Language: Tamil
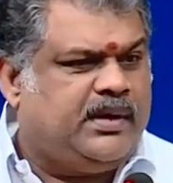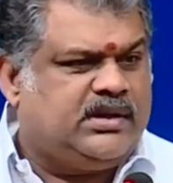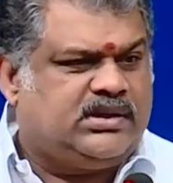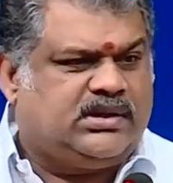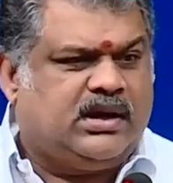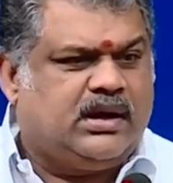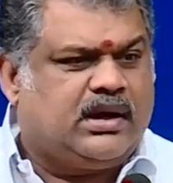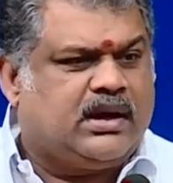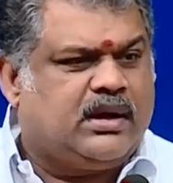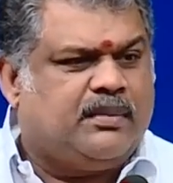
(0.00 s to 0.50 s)

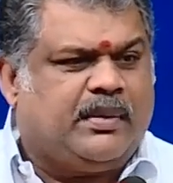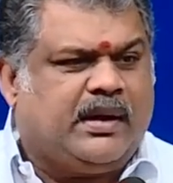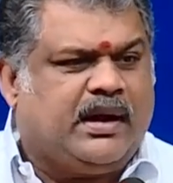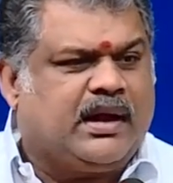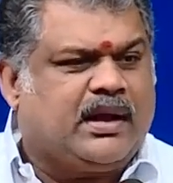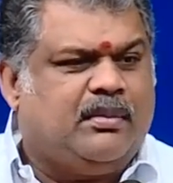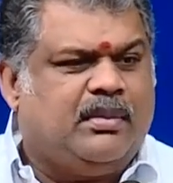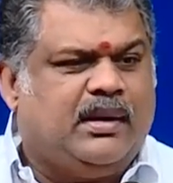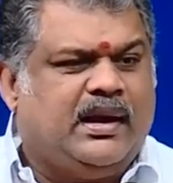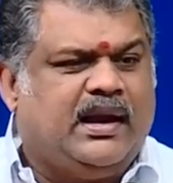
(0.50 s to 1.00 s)
பேசுகின்ற
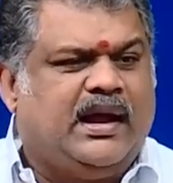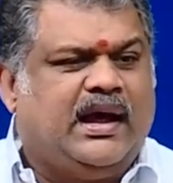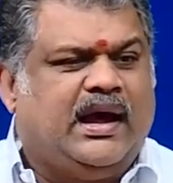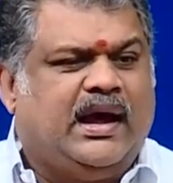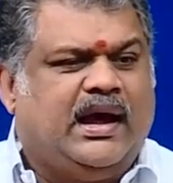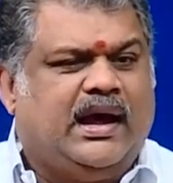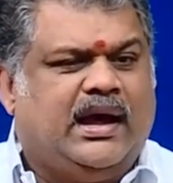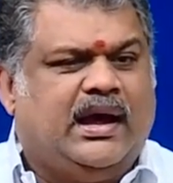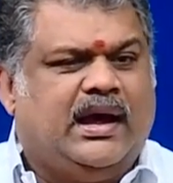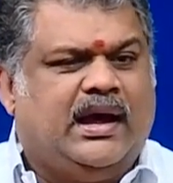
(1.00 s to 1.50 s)

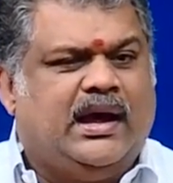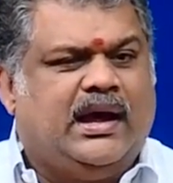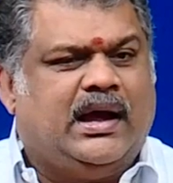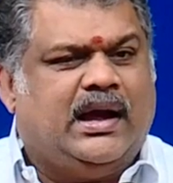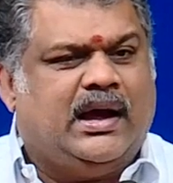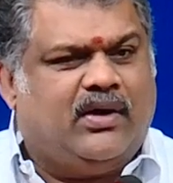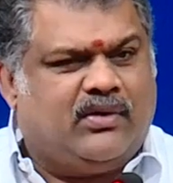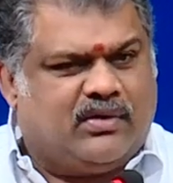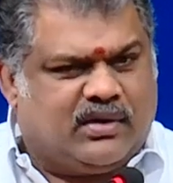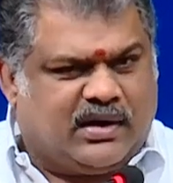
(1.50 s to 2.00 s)
பழக்கமெல்லாம்
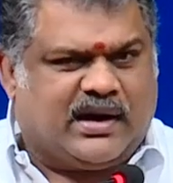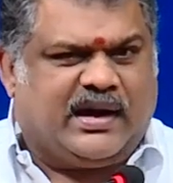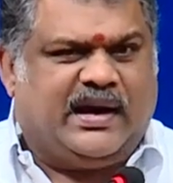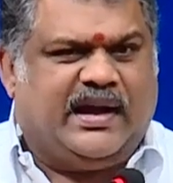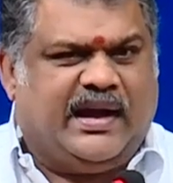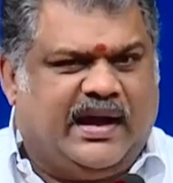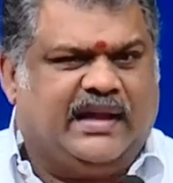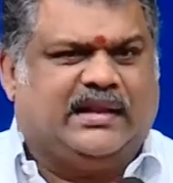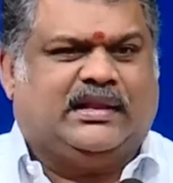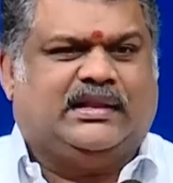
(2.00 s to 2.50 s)
அவருக்கு
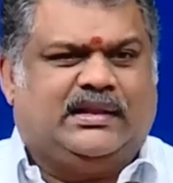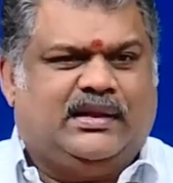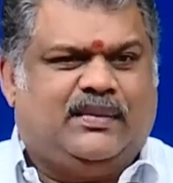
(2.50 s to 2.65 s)
கிடையாது